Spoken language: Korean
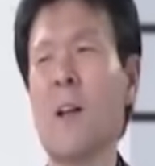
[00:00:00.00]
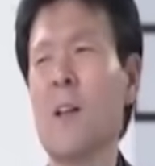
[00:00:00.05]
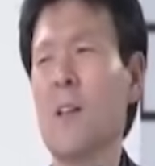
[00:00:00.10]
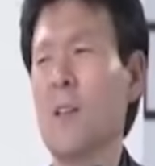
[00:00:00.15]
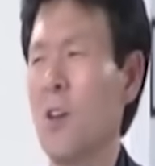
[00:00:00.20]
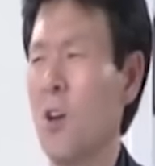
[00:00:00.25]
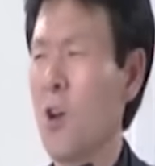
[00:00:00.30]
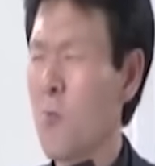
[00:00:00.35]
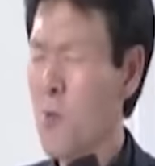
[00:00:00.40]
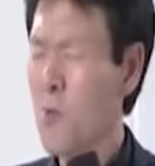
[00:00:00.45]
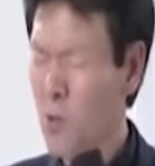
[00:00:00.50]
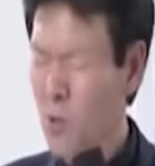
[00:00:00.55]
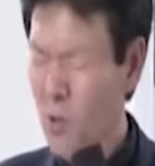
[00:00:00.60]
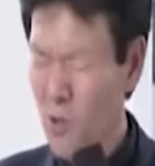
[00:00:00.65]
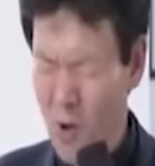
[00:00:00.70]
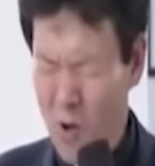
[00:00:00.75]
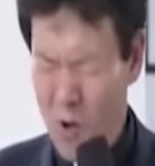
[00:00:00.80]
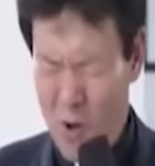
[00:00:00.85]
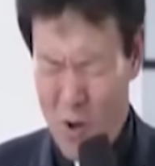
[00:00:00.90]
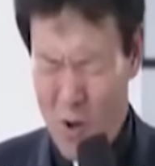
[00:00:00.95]
여러분들
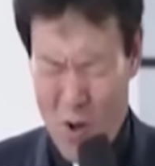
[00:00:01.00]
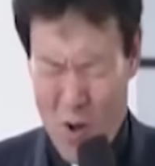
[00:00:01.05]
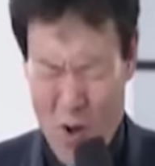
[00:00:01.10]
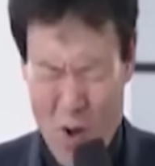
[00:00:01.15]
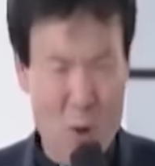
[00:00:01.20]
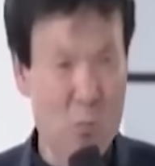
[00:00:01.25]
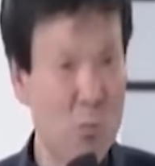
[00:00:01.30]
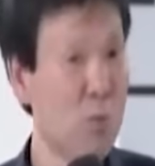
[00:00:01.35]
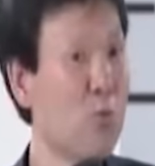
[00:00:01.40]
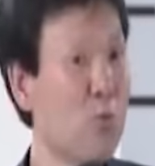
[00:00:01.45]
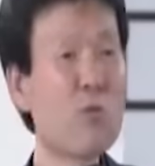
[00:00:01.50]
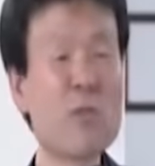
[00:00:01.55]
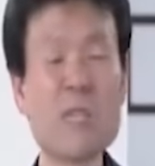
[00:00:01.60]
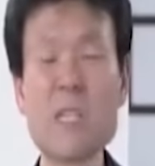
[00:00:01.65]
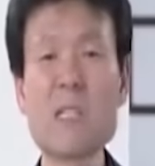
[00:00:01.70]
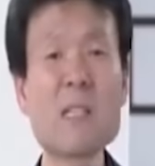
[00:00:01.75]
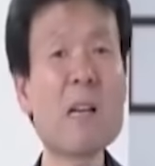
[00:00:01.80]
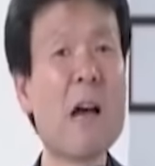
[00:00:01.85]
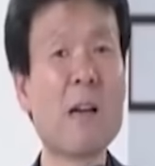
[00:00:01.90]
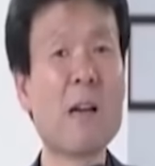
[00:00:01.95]
너무
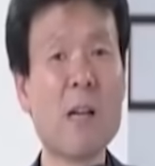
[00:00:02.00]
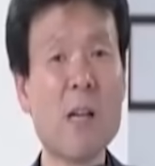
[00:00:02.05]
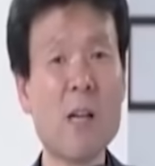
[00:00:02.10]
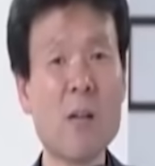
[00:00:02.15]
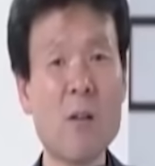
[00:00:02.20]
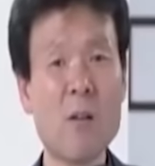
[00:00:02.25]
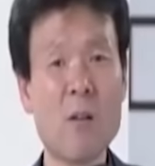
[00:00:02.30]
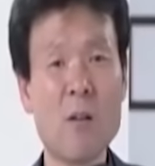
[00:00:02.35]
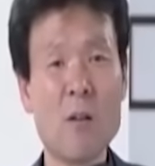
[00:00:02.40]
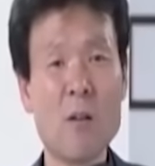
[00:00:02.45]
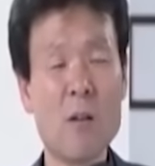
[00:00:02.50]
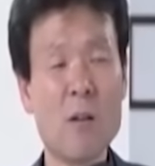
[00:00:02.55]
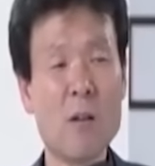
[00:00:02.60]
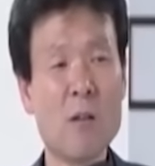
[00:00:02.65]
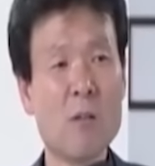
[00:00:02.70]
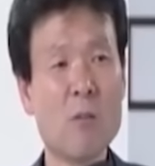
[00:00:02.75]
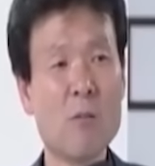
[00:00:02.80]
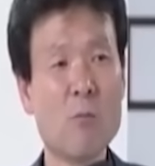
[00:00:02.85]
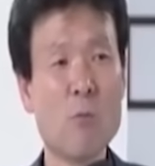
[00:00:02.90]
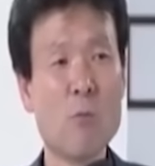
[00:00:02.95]
웃기지 않아요?
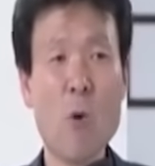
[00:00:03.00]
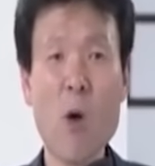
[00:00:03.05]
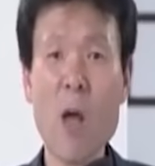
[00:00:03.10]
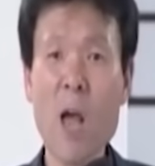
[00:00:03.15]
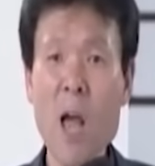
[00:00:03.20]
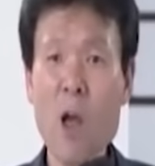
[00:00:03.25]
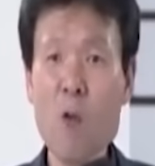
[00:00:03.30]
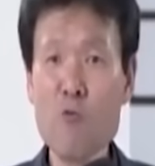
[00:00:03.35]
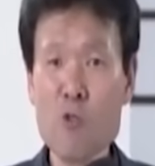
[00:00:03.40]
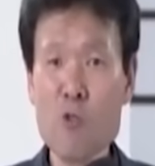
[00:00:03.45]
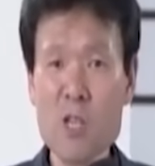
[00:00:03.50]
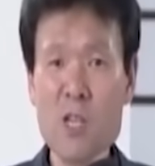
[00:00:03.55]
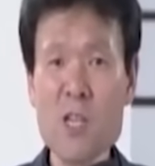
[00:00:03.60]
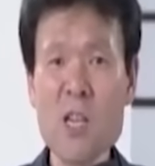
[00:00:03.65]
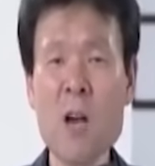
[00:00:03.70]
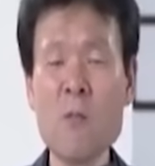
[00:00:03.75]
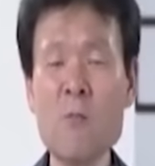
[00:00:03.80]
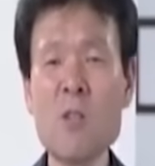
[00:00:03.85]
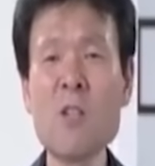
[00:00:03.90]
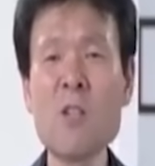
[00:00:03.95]
왜
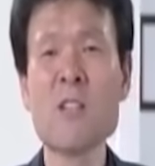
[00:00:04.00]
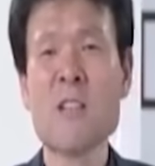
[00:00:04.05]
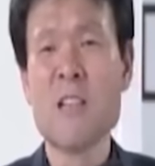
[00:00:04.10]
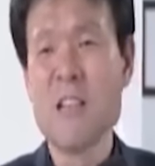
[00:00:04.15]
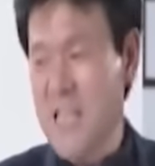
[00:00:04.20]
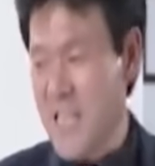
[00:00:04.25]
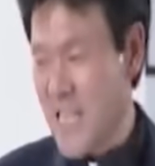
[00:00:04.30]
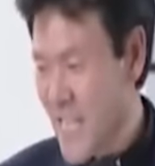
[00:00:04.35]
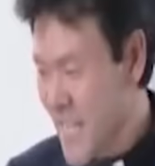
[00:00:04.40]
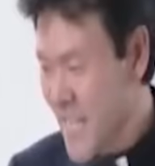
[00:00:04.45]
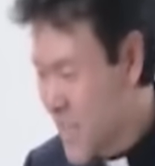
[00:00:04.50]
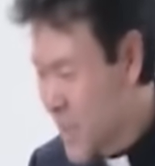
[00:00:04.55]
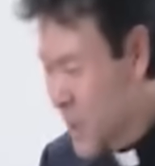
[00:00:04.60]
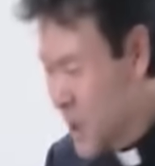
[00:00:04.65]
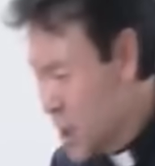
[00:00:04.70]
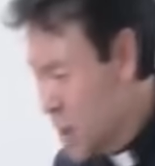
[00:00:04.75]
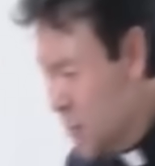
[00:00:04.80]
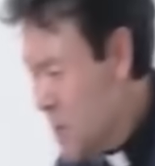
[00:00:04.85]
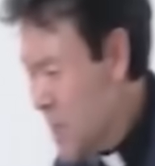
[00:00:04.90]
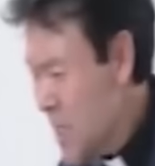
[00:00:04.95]
웃기냐면은
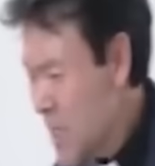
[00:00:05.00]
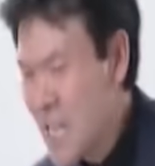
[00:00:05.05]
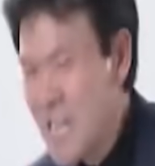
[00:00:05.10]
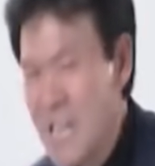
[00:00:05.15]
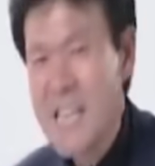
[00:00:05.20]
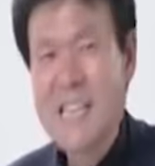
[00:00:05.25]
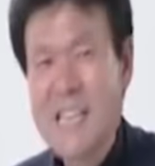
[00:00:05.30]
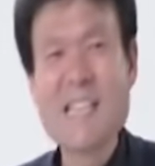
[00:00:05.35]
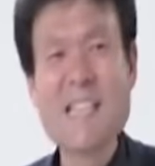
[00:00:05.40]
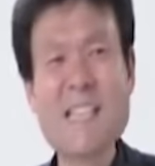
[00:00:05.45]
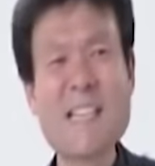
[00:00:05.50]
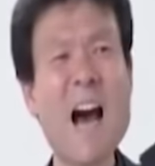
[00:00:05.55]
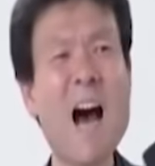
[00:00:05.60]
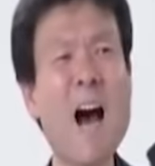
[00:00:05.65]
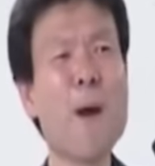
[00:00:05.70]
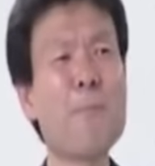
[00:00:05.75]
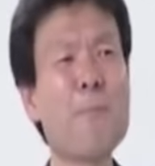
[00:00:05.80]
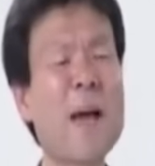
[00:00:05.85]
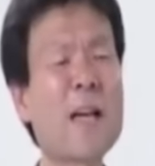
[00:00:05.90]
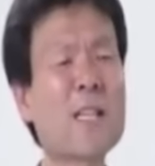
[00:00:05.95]
임금이
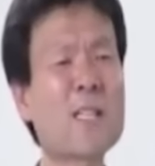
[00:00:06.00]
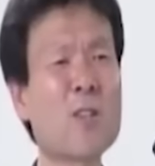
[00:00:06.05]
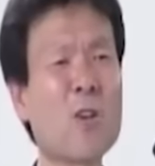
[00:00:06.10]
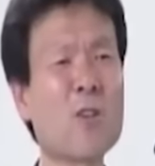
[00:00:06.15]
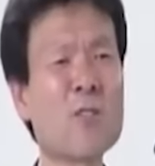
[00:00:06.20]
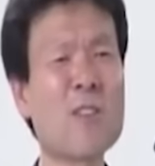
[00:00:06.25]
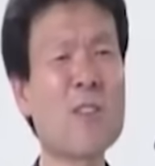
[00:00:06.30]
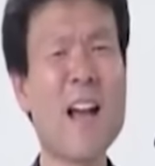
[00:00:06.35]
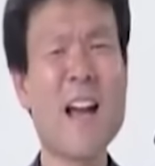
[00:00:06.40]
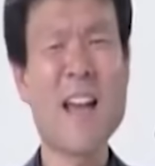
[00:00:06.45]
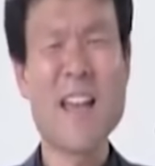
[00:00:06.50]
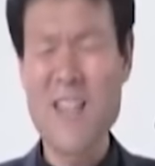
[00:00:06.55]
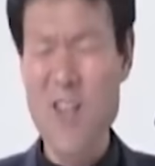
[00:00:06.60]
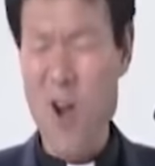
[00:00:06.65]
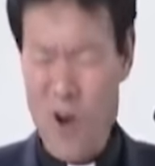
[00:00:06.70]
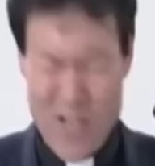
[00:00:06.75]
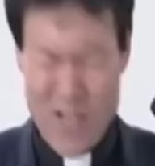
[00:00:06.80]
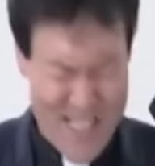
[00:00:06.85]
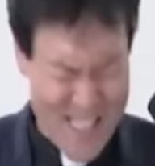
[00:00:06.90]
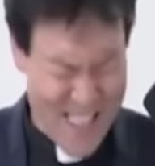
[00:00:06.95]
야 백성들아
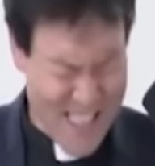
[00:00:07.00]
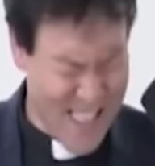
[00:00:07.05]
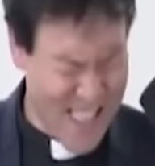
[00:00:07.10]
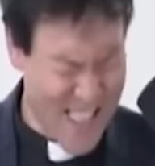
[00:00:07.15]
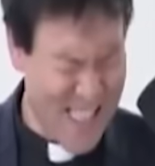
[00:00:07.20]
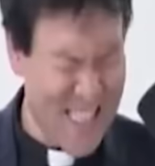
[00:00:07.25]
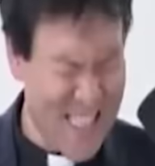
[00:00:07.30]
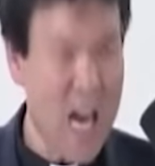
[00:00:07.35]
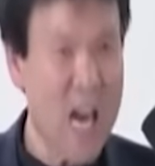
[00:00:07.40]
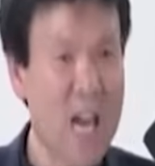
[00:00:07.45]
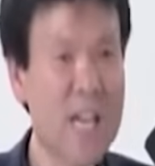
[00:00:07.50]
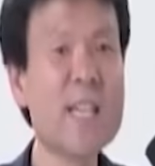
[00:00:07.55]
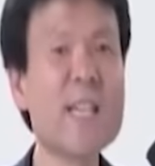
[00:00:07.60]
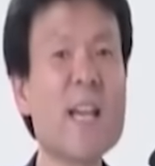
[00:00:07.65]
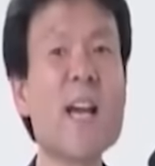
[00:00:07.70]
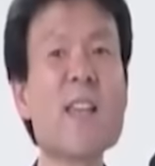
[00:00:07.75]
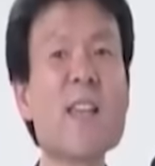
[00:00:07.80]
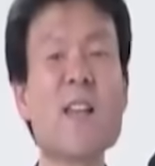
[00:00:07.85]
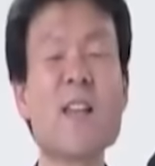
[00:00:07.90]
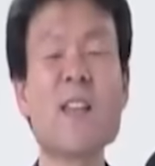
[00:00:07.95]
여기 지키자
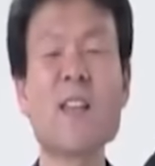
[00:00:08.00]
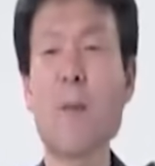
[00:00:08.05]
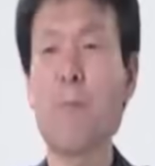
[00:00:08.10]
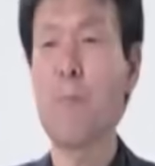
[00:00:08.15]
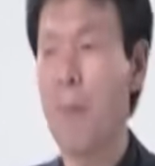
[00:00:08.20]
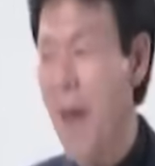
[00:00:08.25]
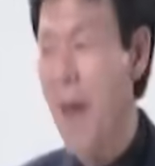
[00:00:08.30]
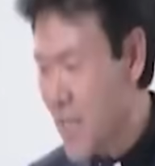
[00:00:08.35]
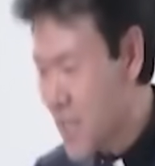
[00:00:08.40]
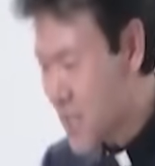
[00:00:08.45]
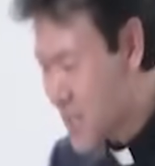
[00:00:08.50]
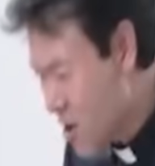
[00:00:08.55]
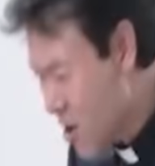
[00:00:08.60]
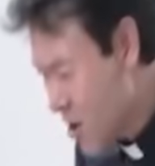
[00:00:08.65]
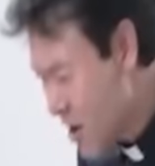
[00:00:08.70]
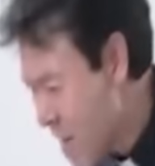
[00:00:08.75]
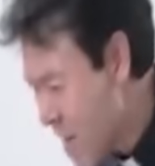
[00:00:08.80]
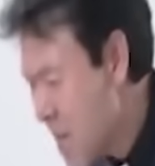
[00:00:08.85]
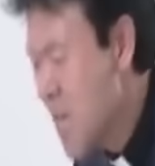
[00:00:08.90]
이래야 되는데 백성의